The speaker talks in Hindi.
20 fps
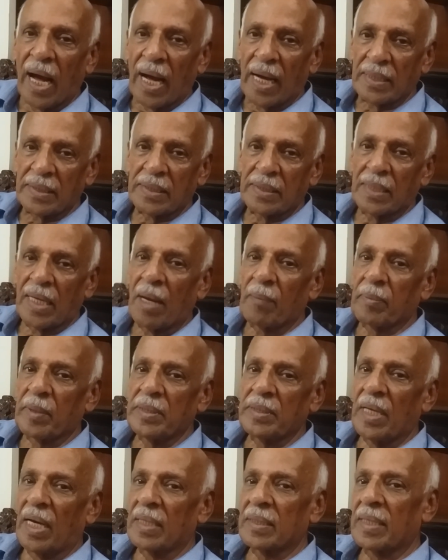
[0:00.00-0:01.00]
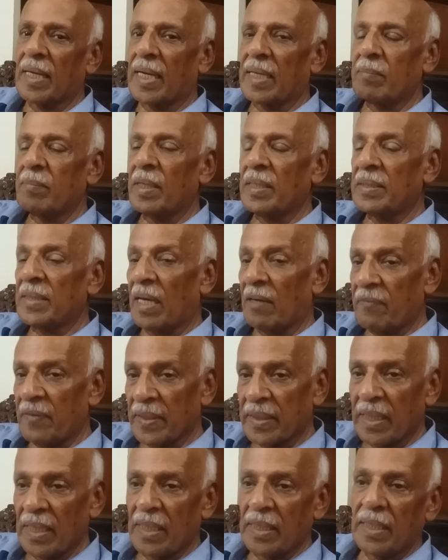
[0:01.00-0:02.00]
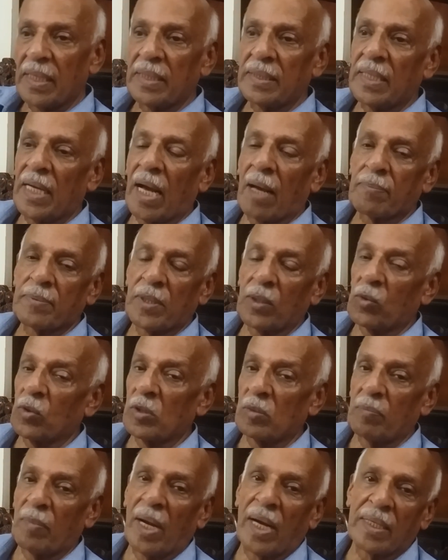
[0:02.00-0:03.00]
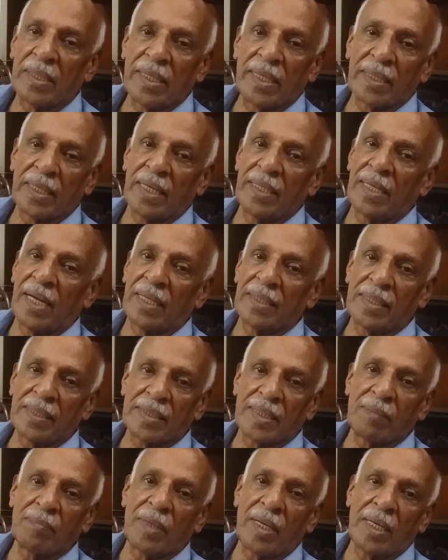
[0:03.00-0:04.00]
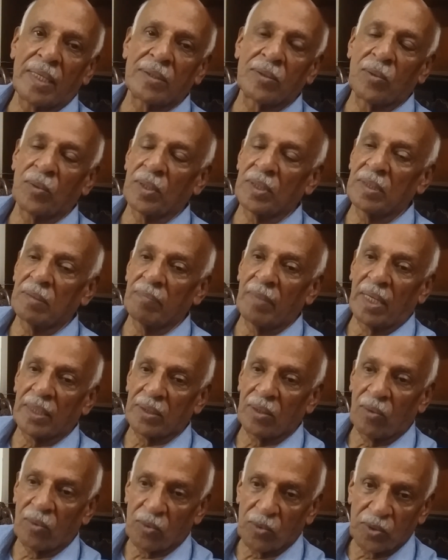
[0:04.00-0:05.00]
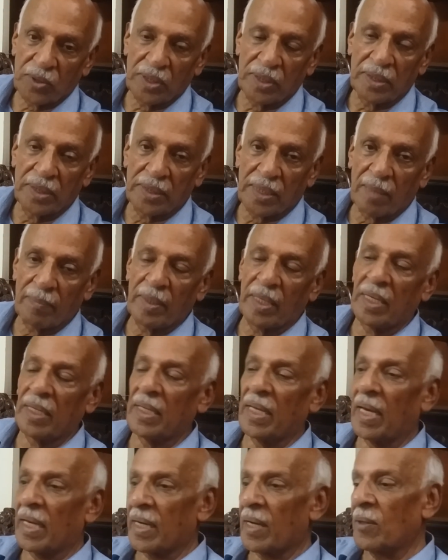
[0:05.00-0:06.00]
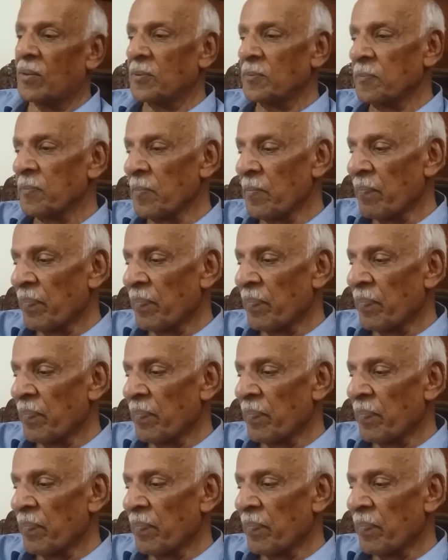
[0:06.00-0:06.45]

आज आपकी जानकारी में इजाफे के लिए या आपसे कुछ बांटने के इरादे से मैं थोड़ी सी बात और उसी दिशा में ले जा रहा हूँ